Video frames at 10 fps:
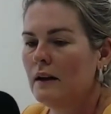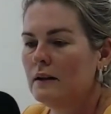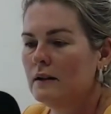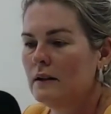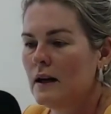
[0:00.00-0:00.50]

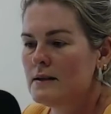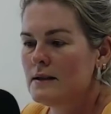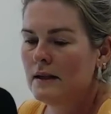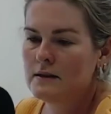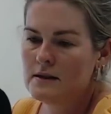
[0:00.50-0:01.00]
Uh,
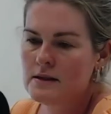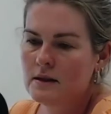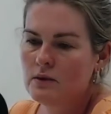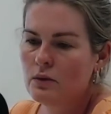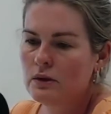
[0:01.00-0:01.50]
as
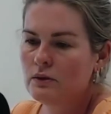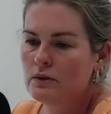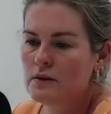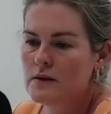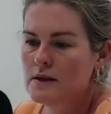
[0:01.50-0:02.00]
crianças, então,
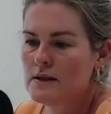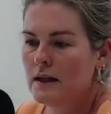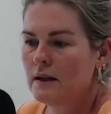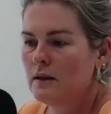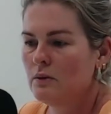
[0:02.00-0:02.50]
quando se
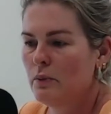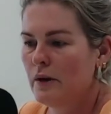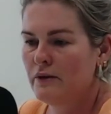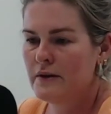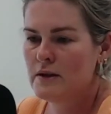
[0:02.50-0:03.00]
sentam
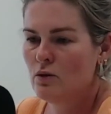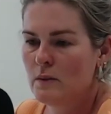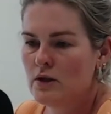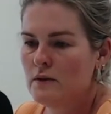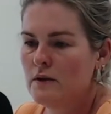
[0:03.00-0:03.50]
para fazer
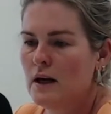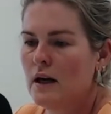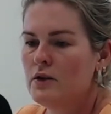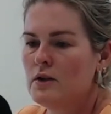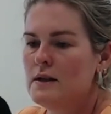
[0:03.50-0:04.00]
alguma
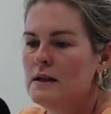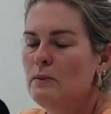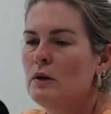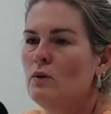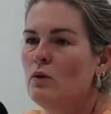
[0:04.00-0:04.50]
atividade, eles
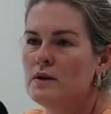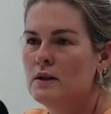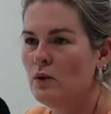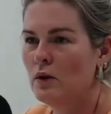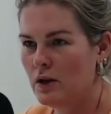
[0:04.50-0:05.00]
sempre estão
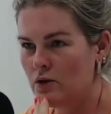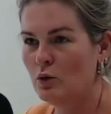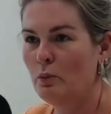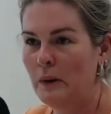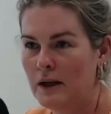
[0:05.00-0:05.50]
encostando o
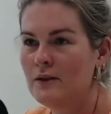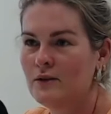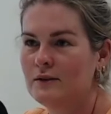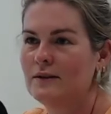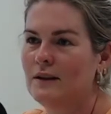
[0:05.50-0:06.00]
queixo no
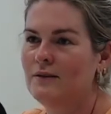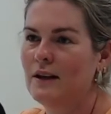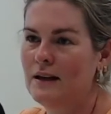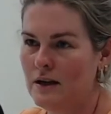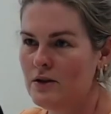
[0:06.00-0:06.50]
peito, na ah,
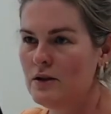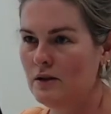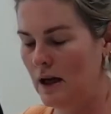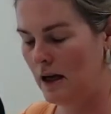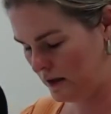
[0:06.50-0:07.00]
verdade,
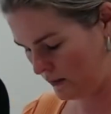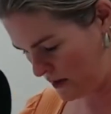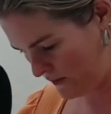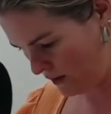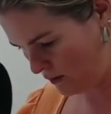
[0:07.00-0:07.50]
né. sim. né?
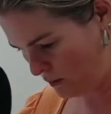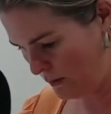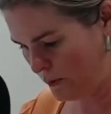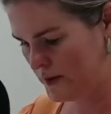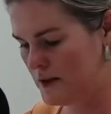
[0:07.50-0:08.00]
Então, eles ficam
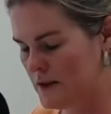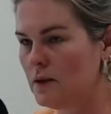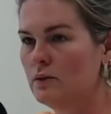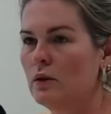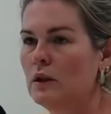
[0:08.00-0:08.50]
numa
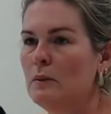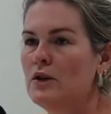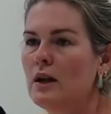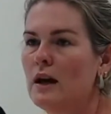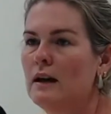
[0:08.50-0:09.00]
posição sim.
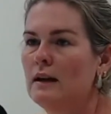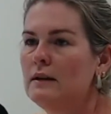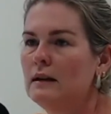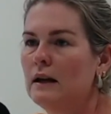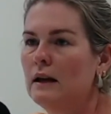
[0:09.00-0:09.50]
totalmente
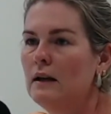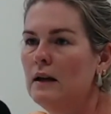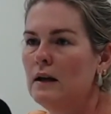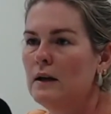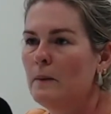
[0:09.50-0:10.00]
errada, né?
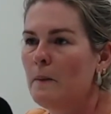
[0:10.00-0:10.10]
Uhum.